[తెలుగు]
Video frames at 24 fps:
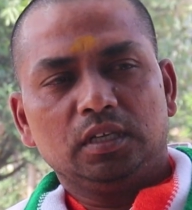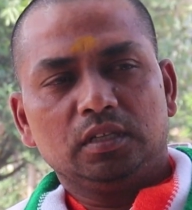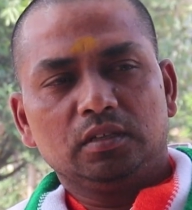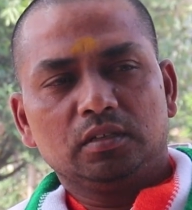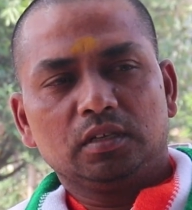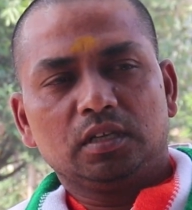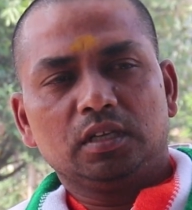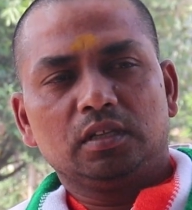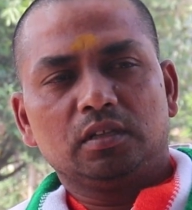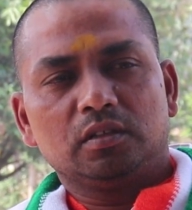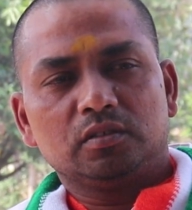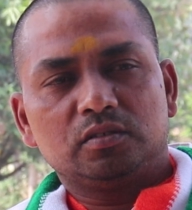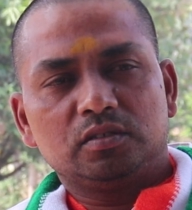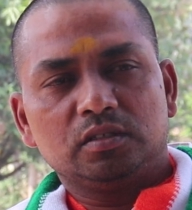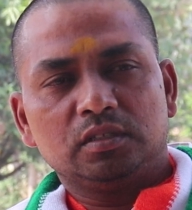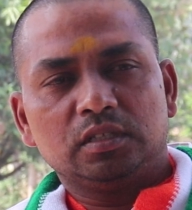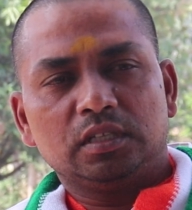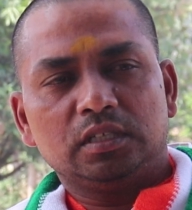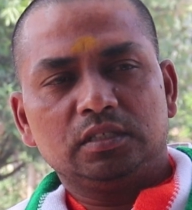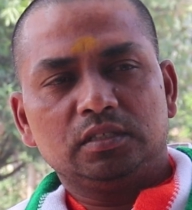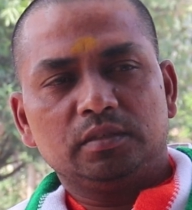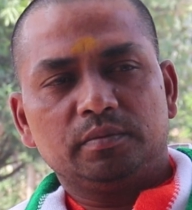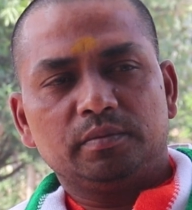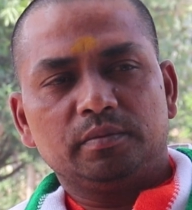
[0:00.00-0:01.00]
ఎందుకు ఇది
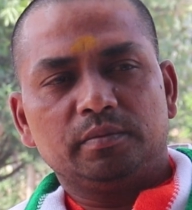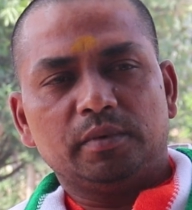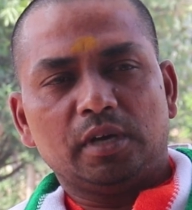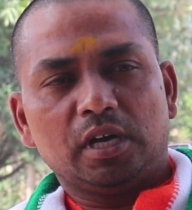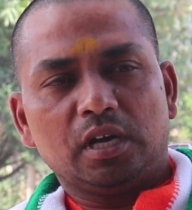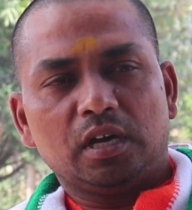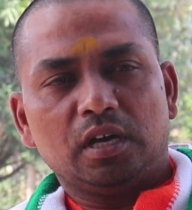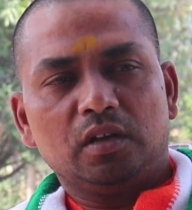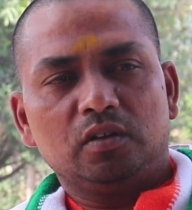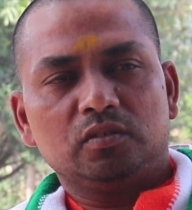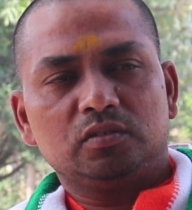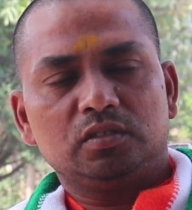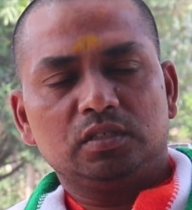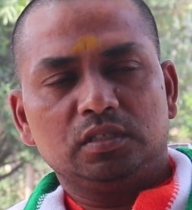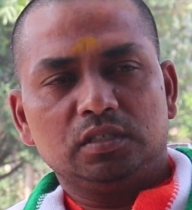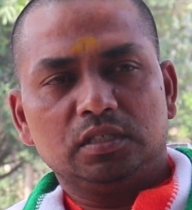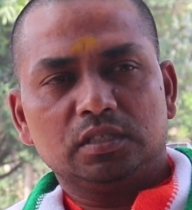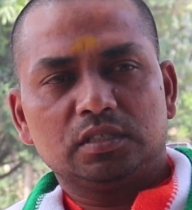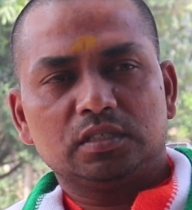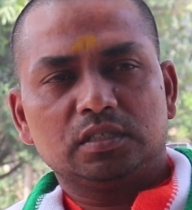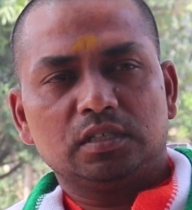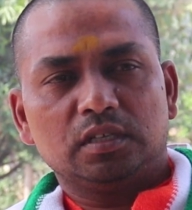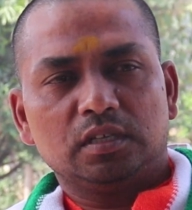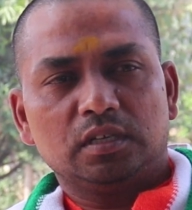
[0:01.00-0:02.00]
వచ్చిందని చెప్పి బాగా ఆలోచన
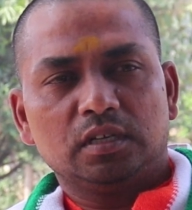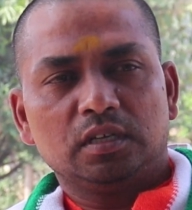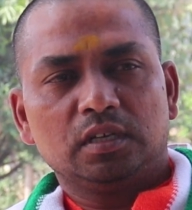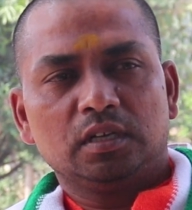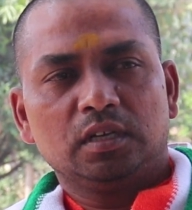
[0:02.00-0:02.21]
చేసిన